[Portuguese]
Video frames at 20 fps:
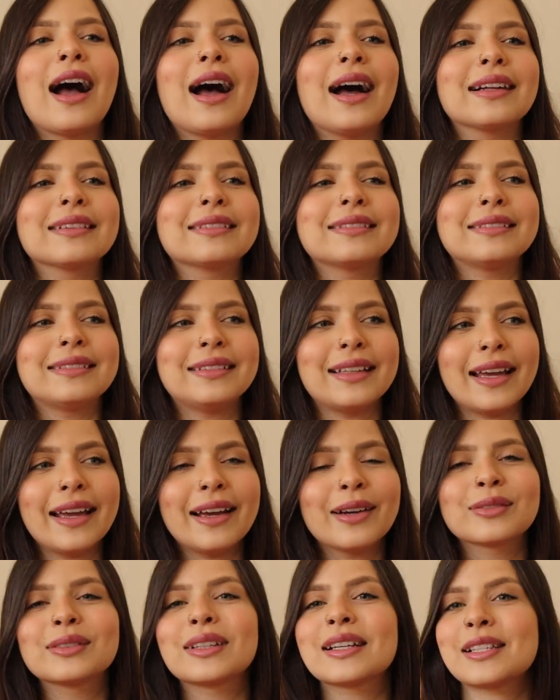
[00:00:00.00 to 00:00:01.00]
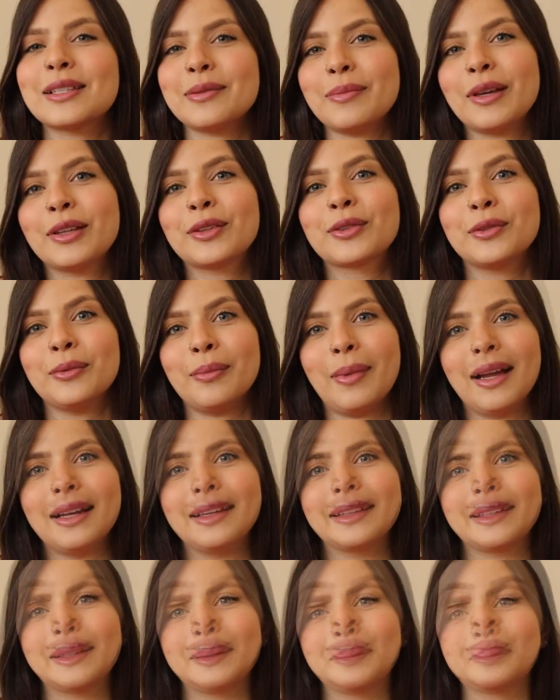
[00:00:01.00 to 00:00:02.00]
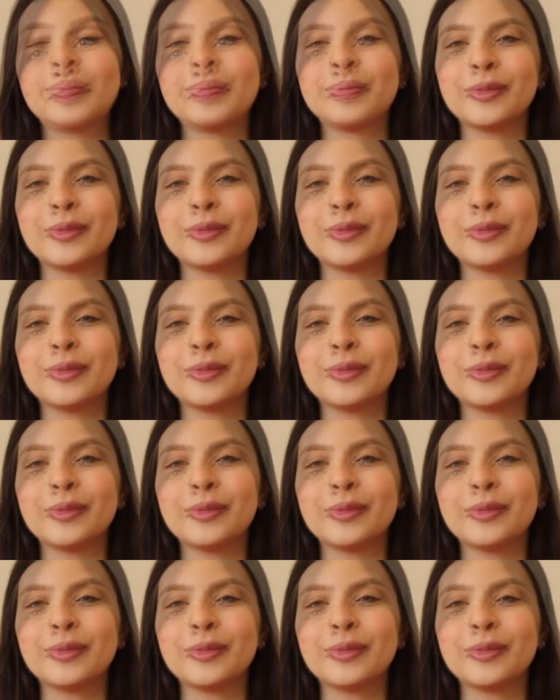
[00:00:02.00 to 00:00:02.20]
até o nascimento do Malik.